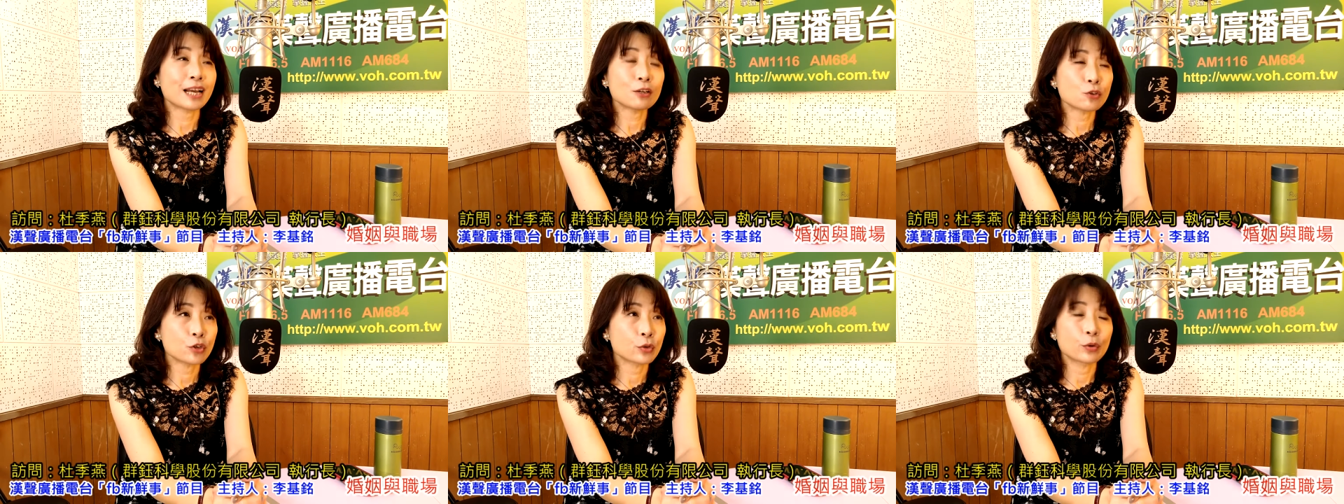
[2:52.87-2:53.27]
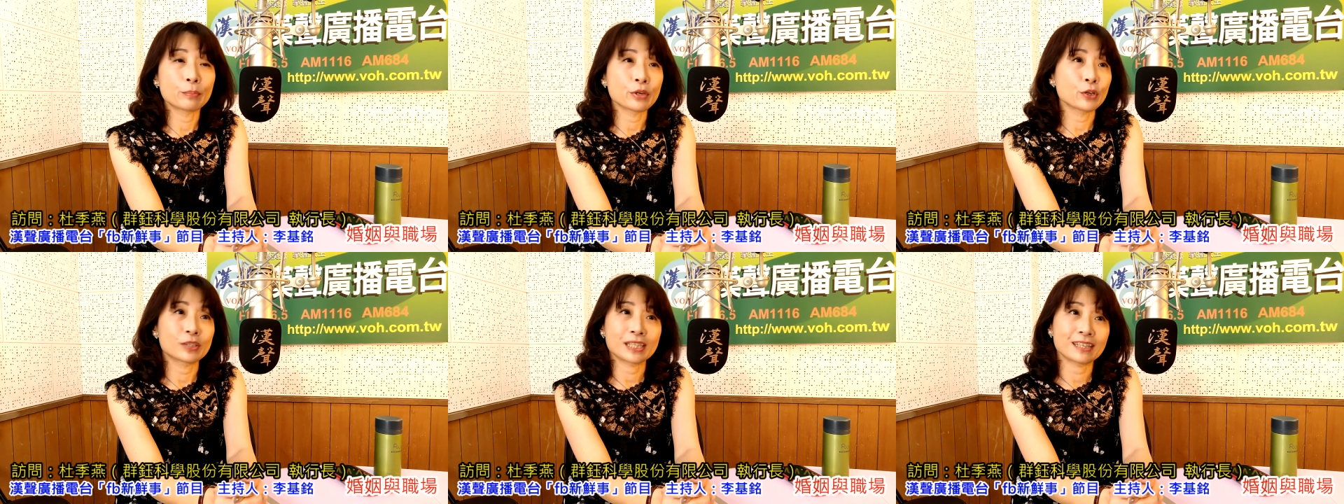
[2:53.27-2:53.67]
大学我
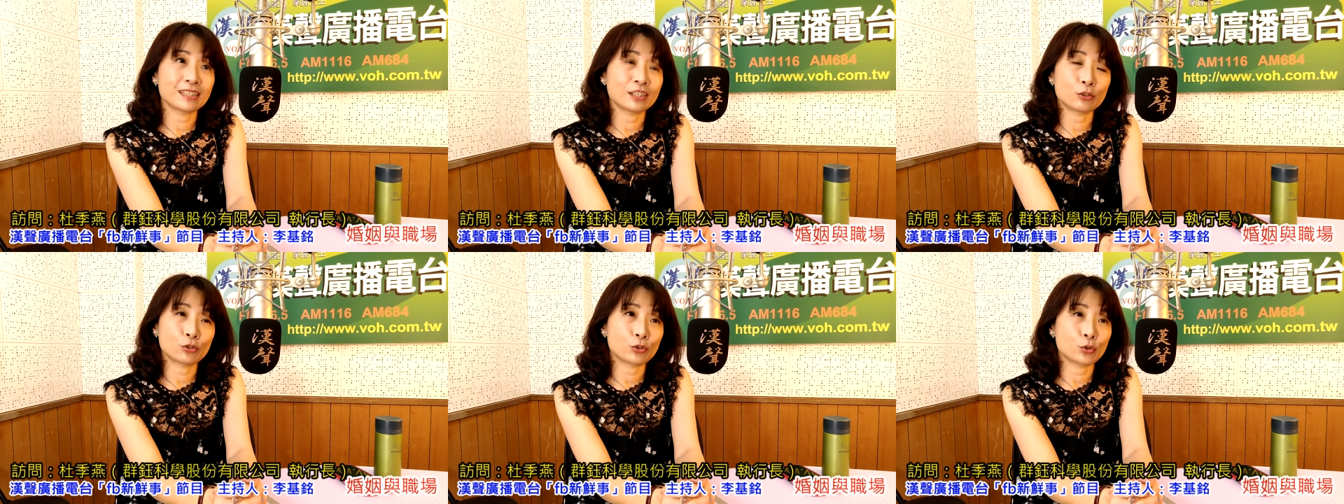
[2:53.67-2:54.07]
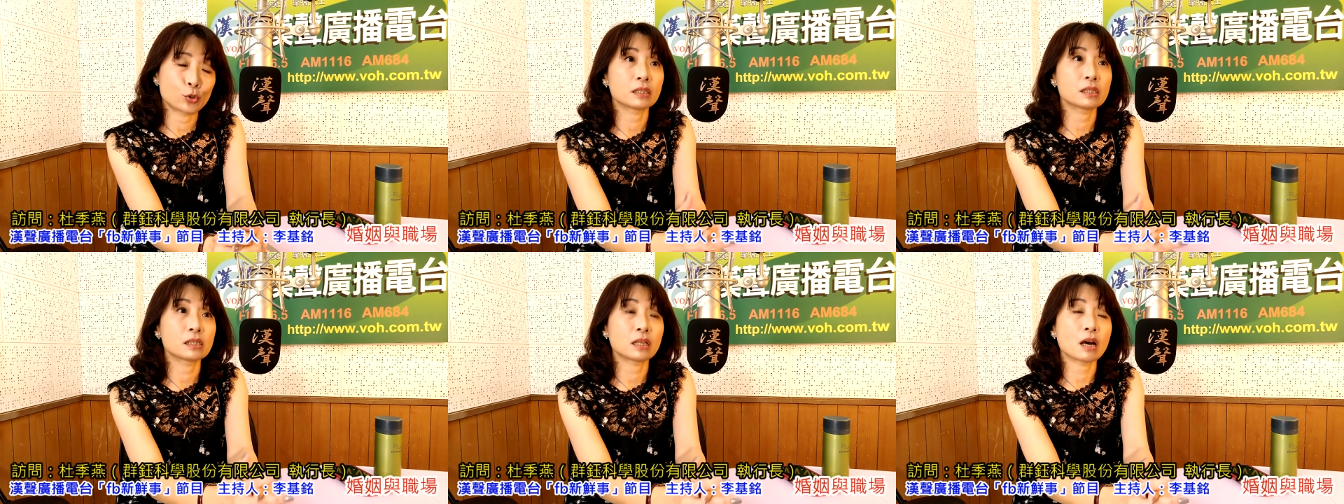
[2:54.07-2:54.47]
没有再继续，
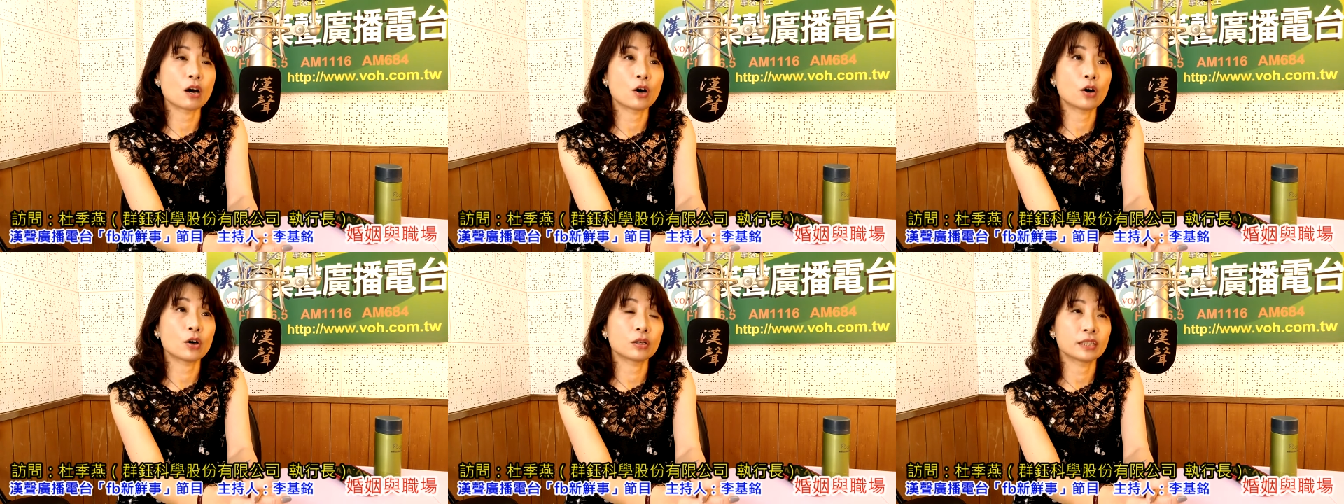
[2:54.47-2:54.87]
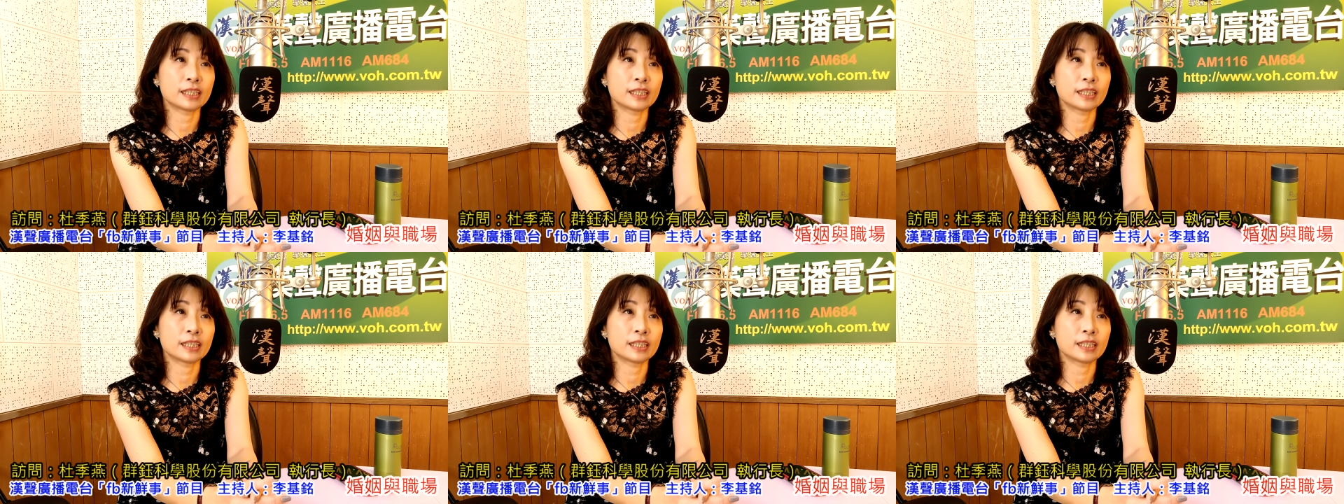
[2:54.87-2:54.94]
直到